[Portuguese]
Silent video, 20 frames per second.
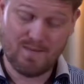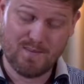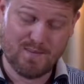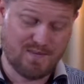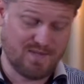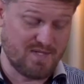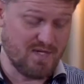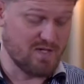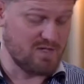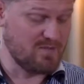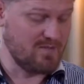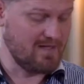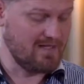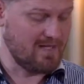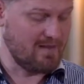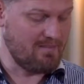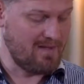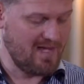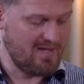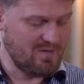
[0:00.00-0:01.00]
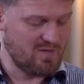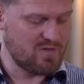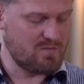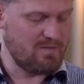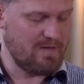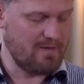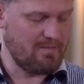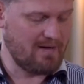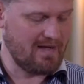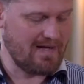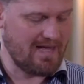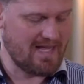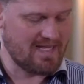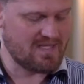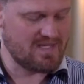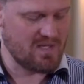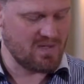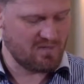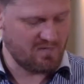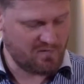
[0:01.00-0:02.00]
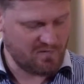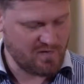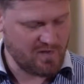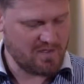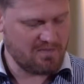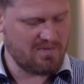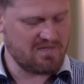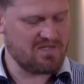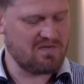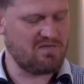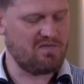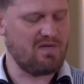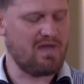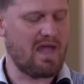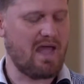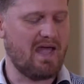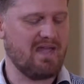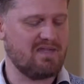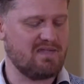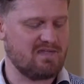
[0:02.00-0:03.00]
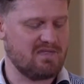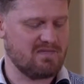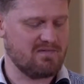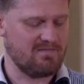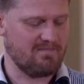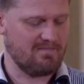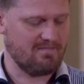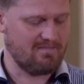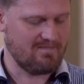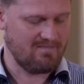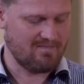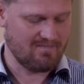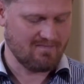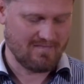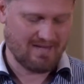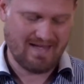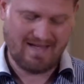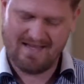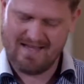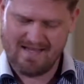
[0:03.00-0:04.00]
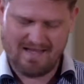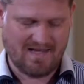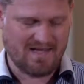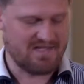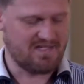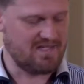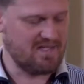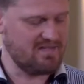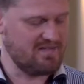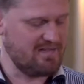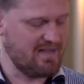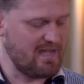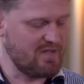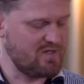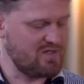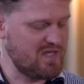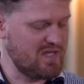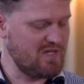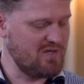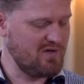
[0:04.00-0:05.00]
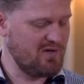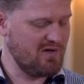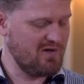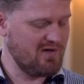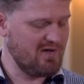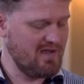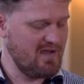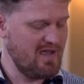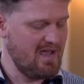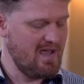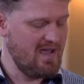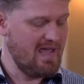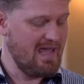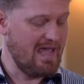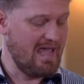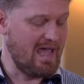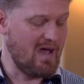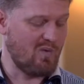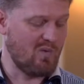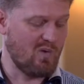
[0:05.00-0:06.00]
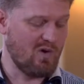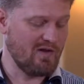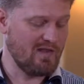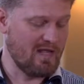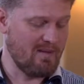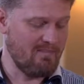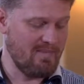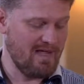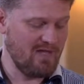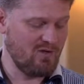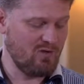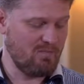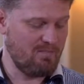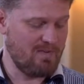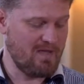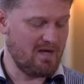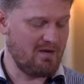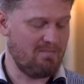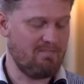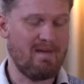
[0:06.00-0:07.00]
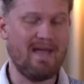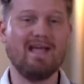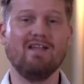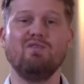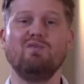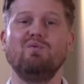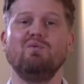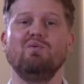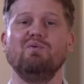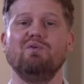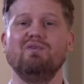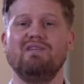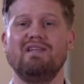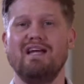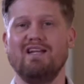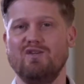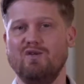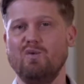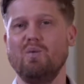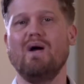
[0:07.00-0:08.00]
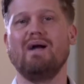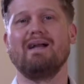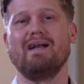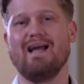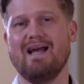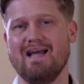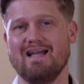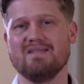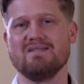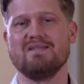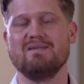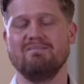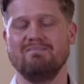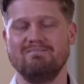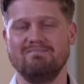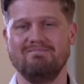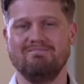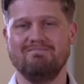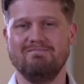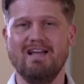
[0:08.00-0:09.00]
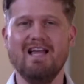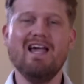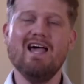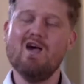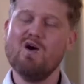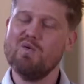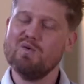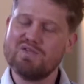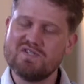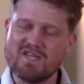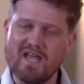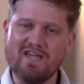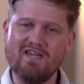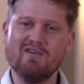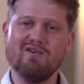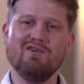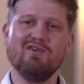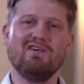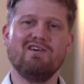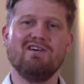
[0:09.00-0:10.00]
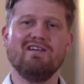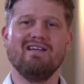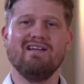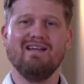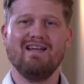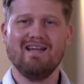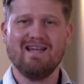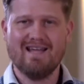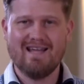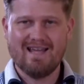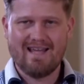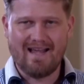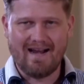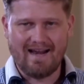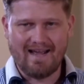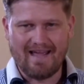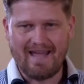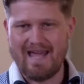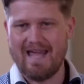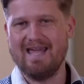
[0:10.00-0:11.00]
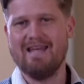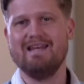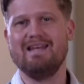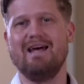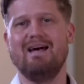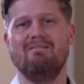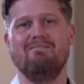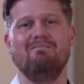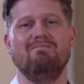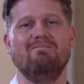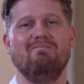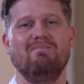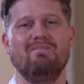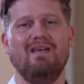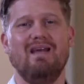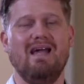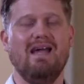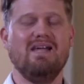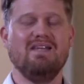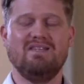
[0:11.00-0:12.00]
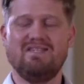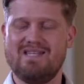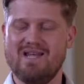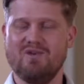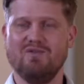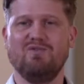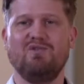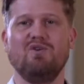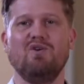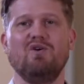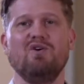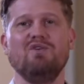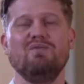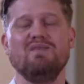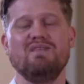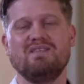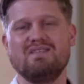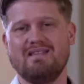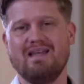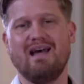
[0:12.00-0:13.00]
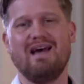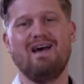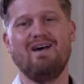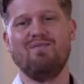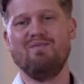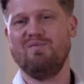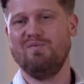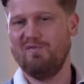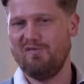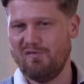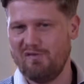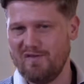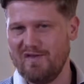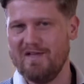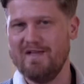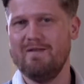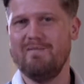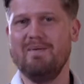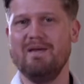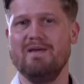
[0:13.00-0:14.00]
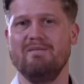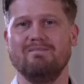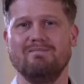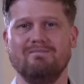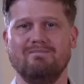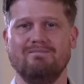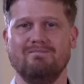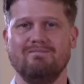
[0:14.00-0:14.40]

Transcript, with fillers: Os teus mandamentos permanecem firmes e fiéis. A santidade do Senhor é um ornamento perpétuo da tua casa. O Senhor reina, seu trono está firme